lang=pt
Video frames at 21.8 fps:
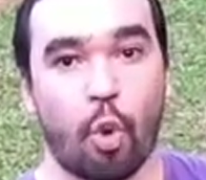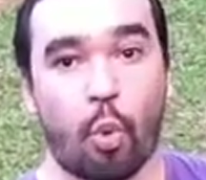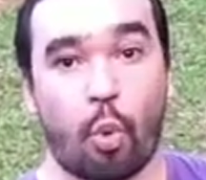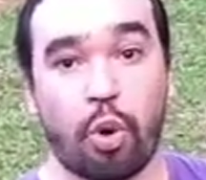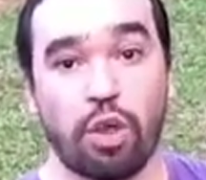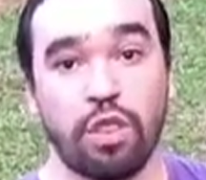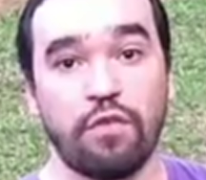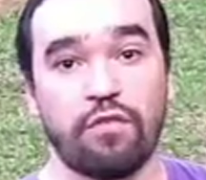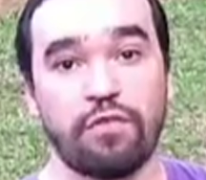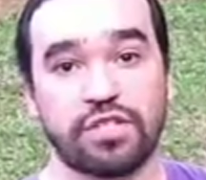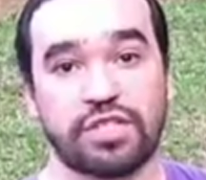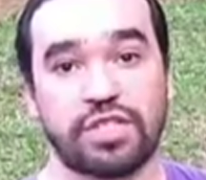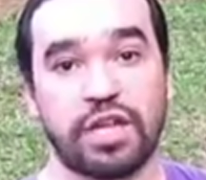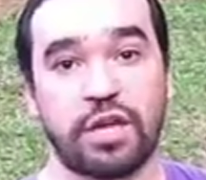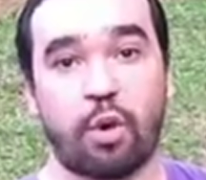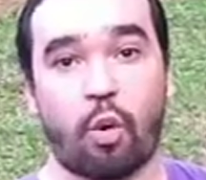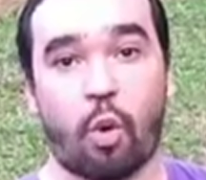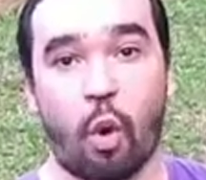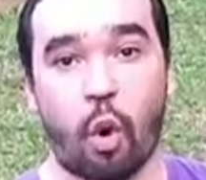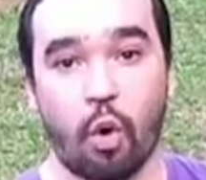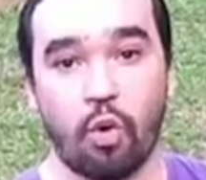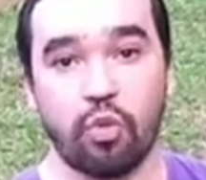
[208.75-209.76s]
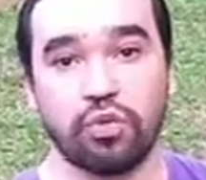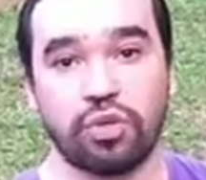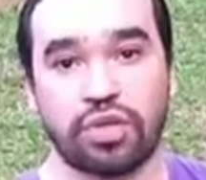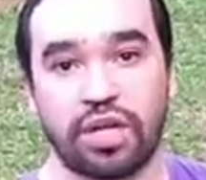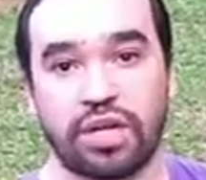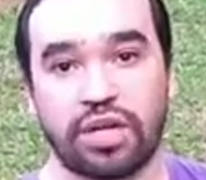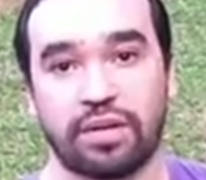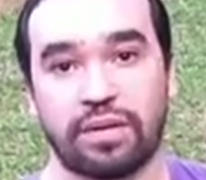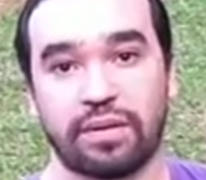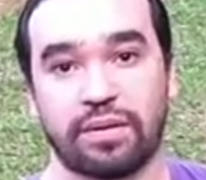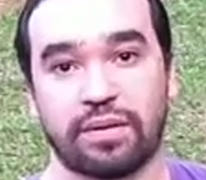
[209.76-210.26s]
Quando você
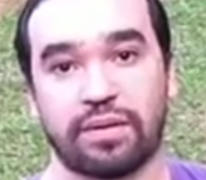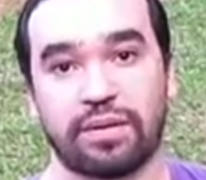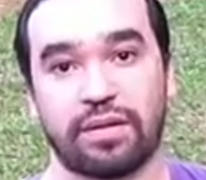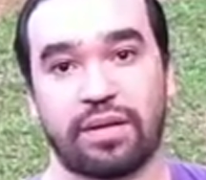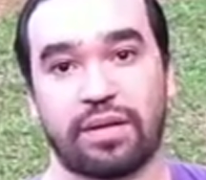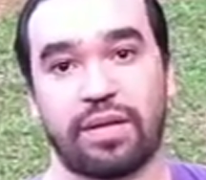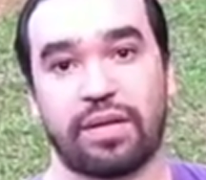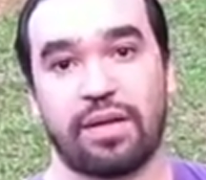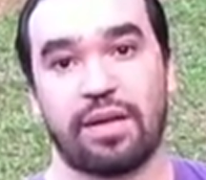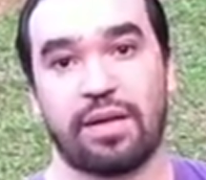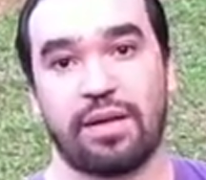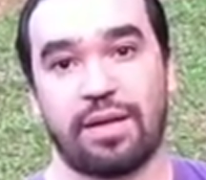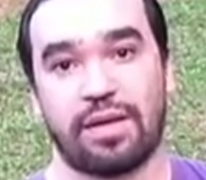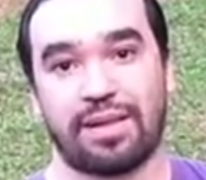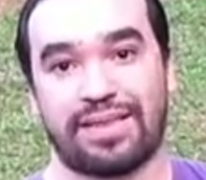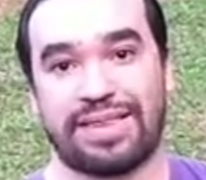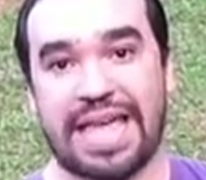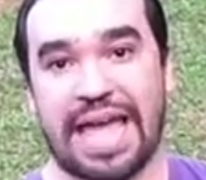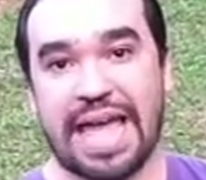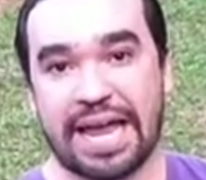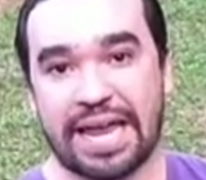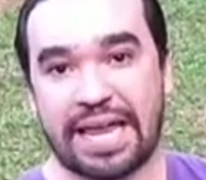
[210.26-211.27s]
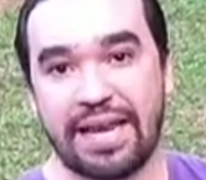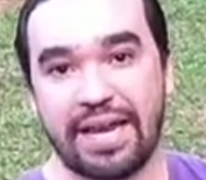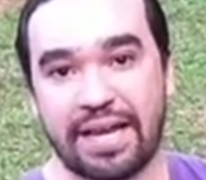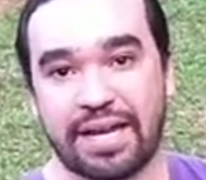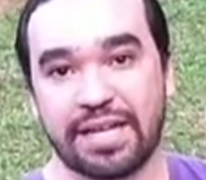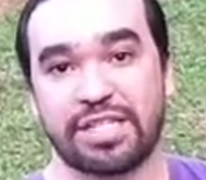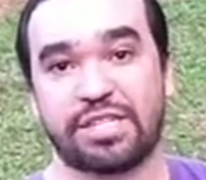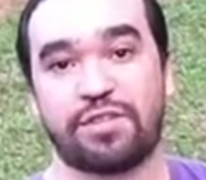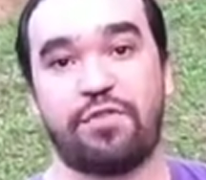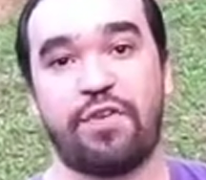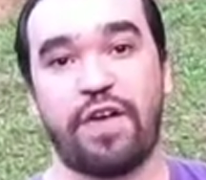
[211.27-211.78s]
encontra
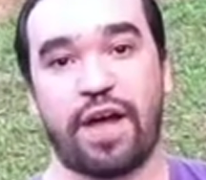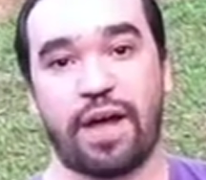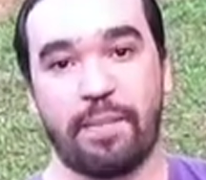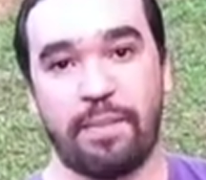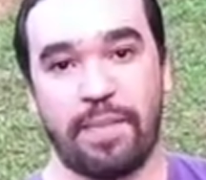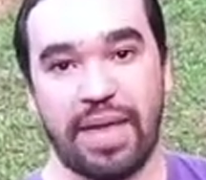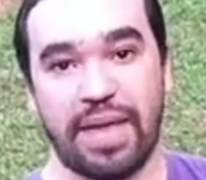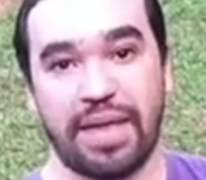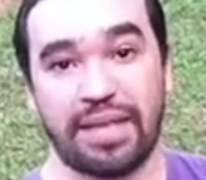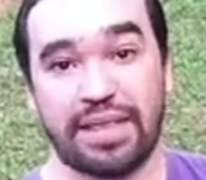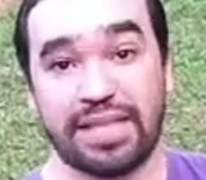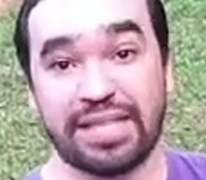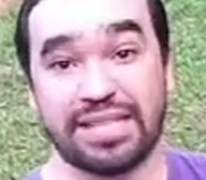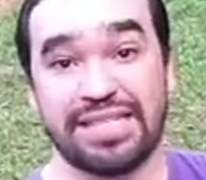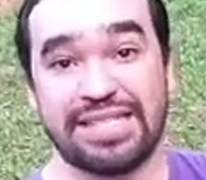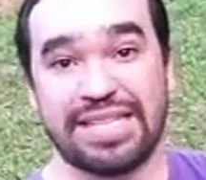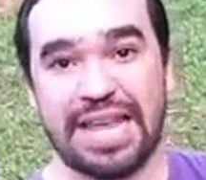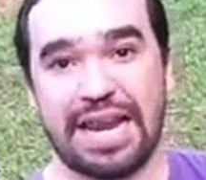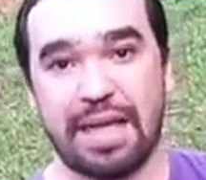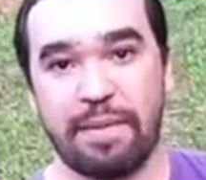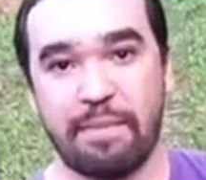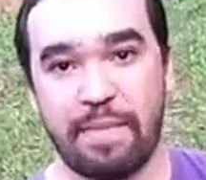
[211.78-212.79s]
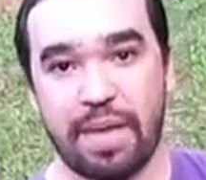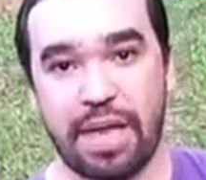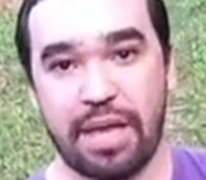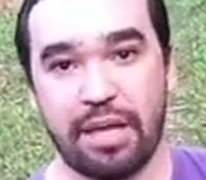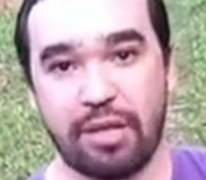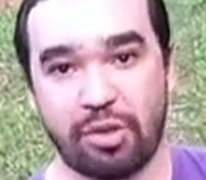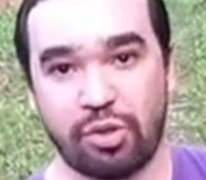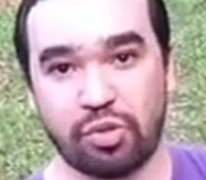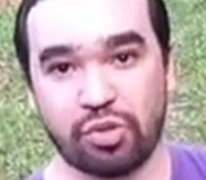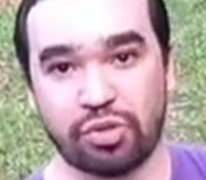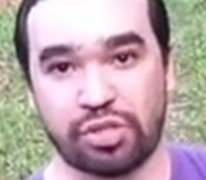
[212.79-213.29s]
técnicas, ferramentas e
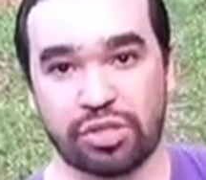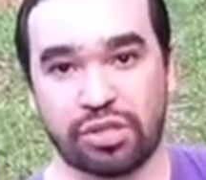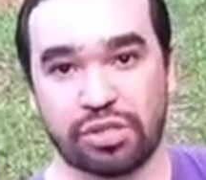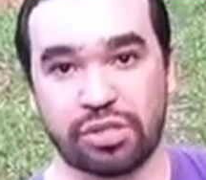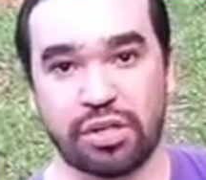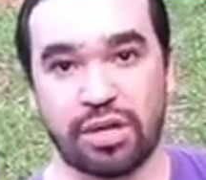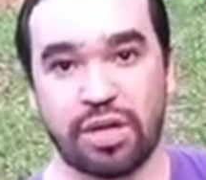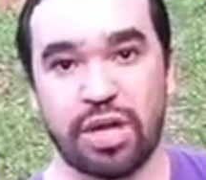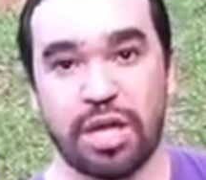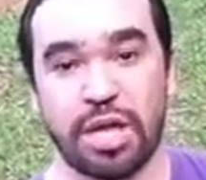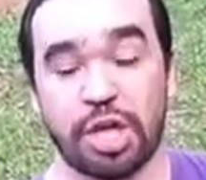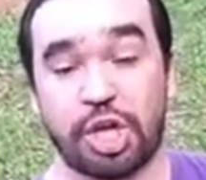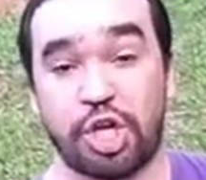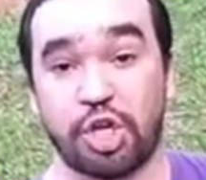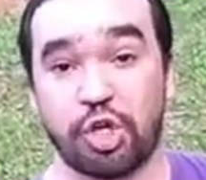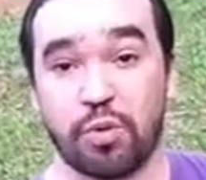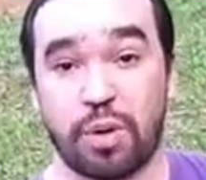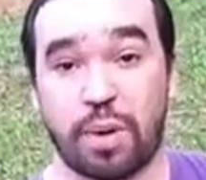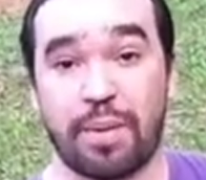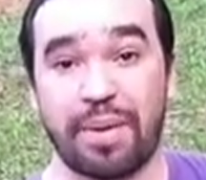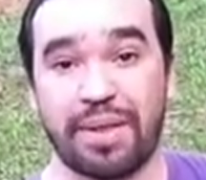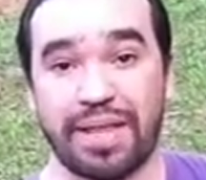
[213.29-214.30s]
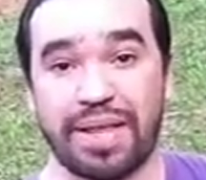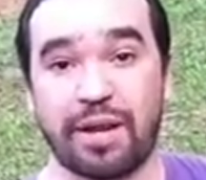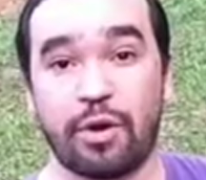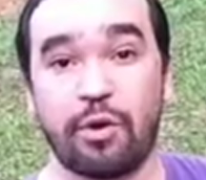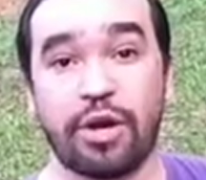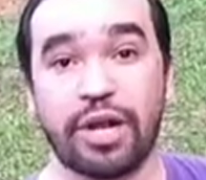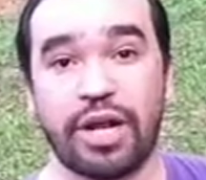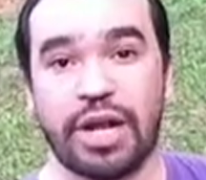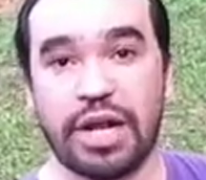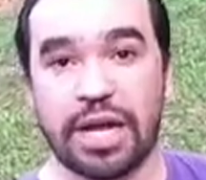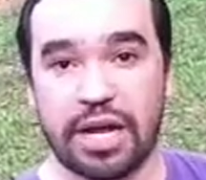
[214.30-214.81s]
elementos de uma maneira
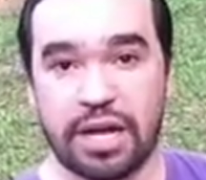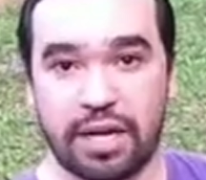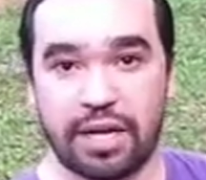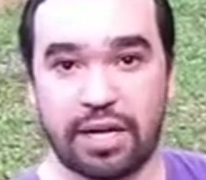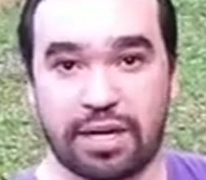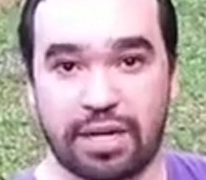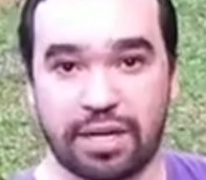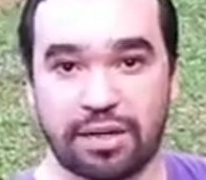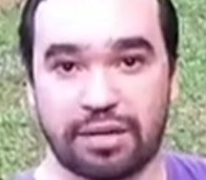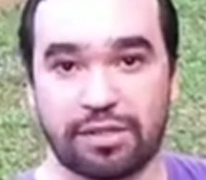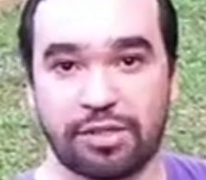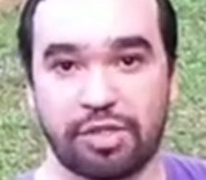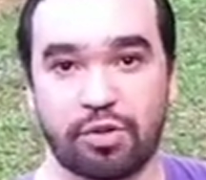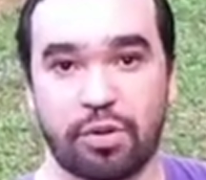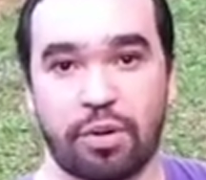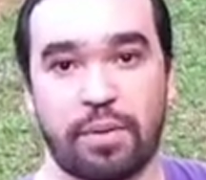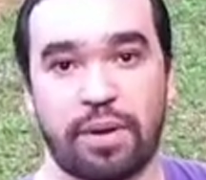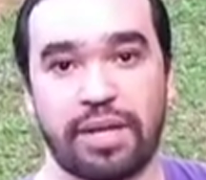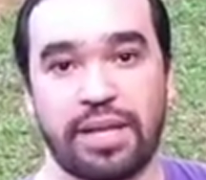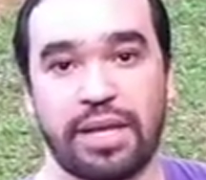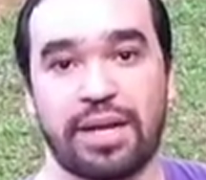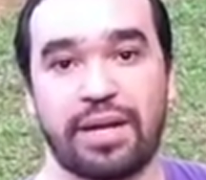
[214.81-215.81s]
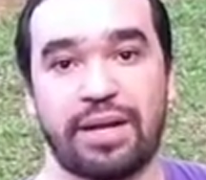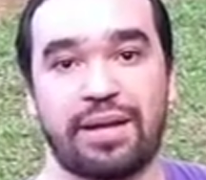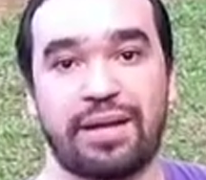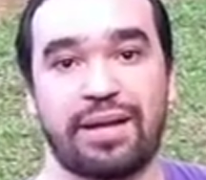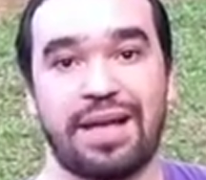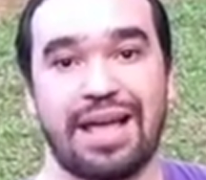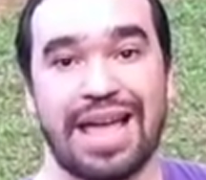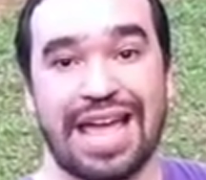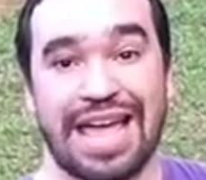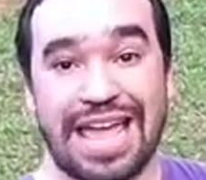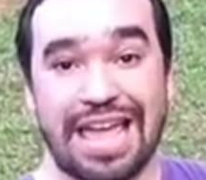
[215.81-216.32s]
orgânica, de uma maneira
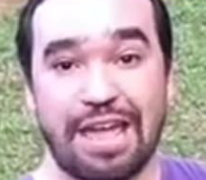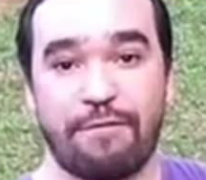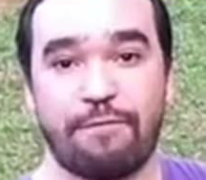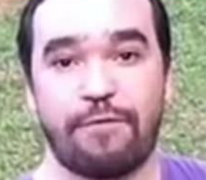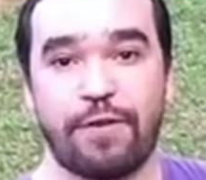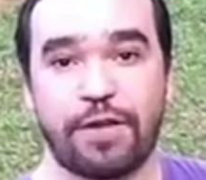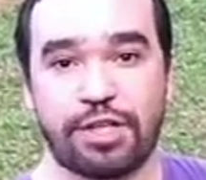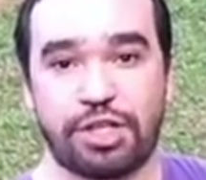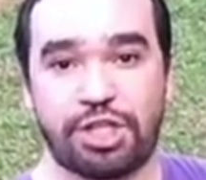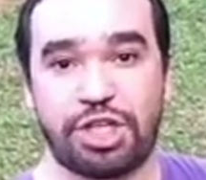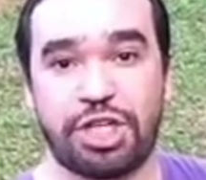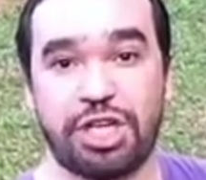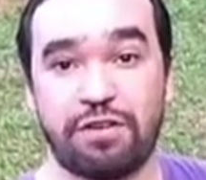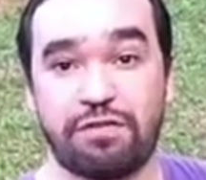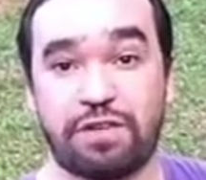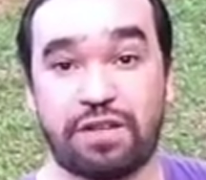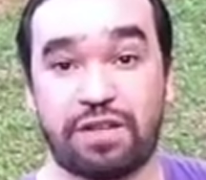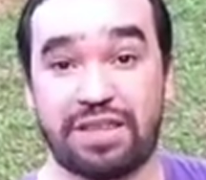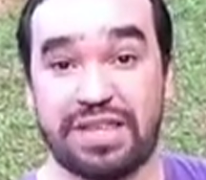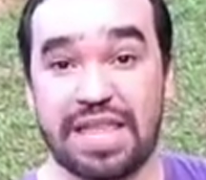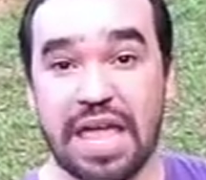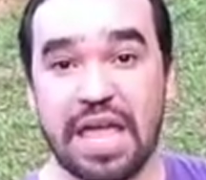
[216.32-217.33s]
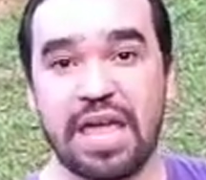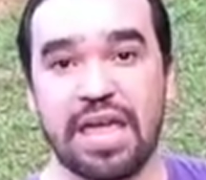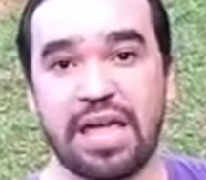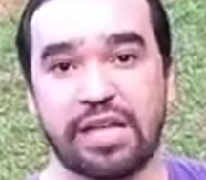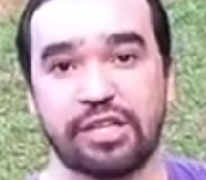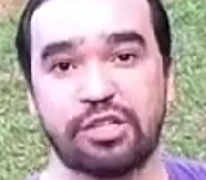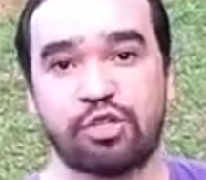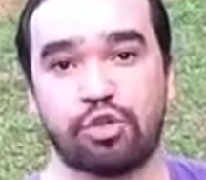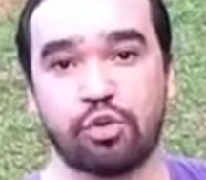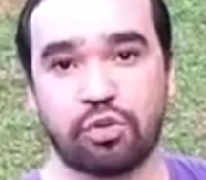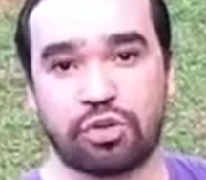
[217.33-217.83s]
efetiva, bem
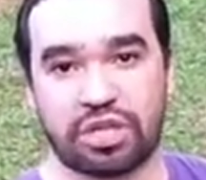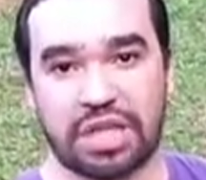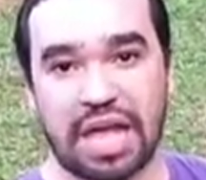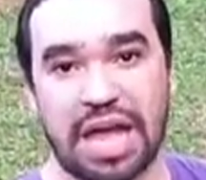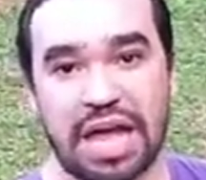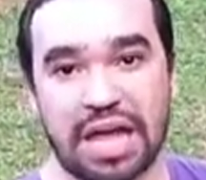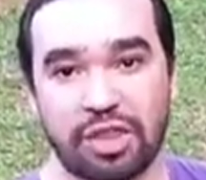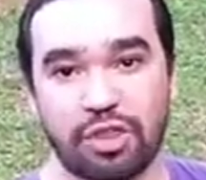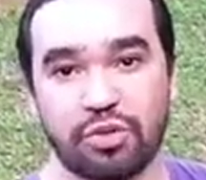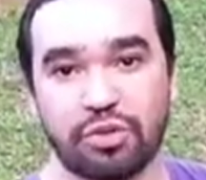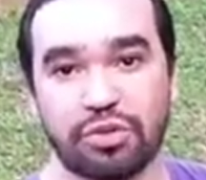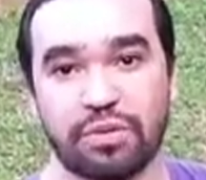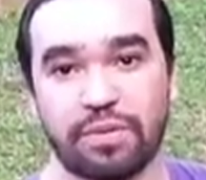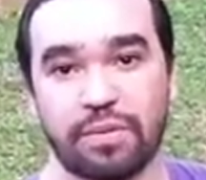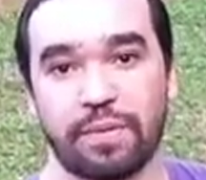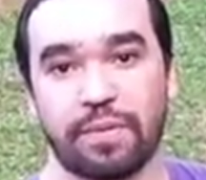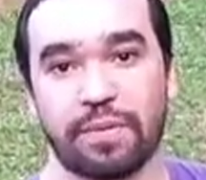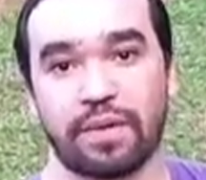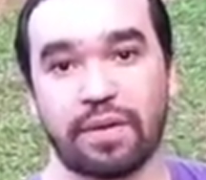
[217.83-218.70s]
resultado,